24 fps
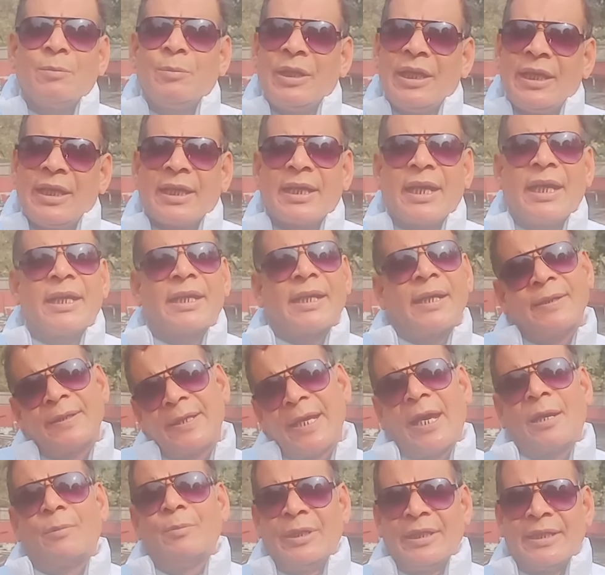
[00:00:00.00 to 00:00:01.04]
पेंशन मिलने का
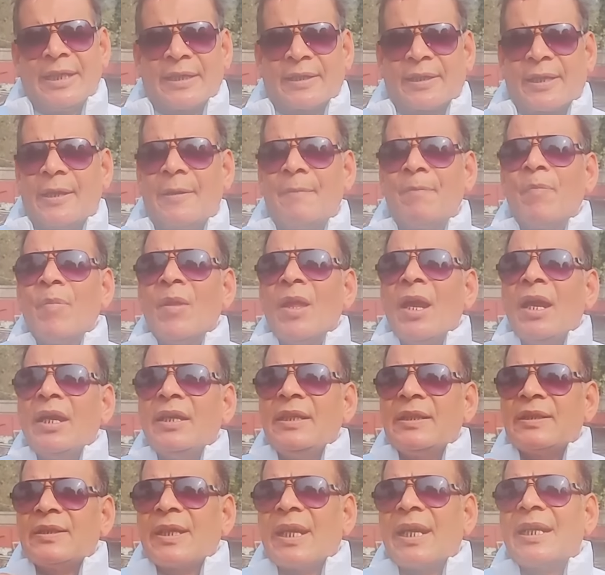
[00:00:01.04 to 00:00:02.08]
एक अधिकार मिल जाता
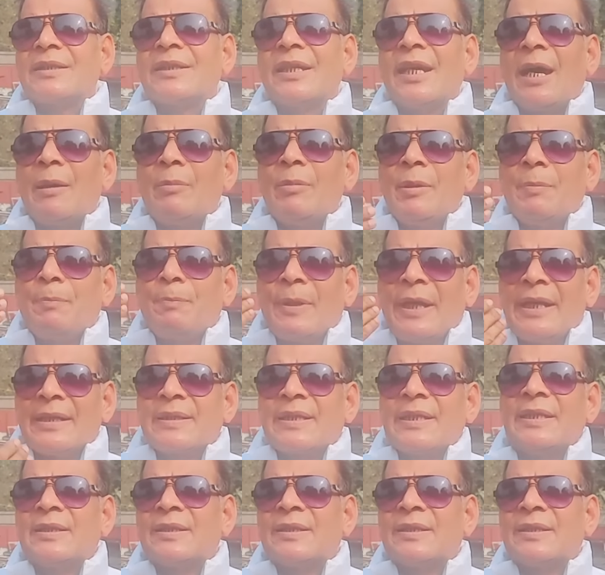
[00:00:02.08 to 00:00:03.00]
है इस तरह से आपने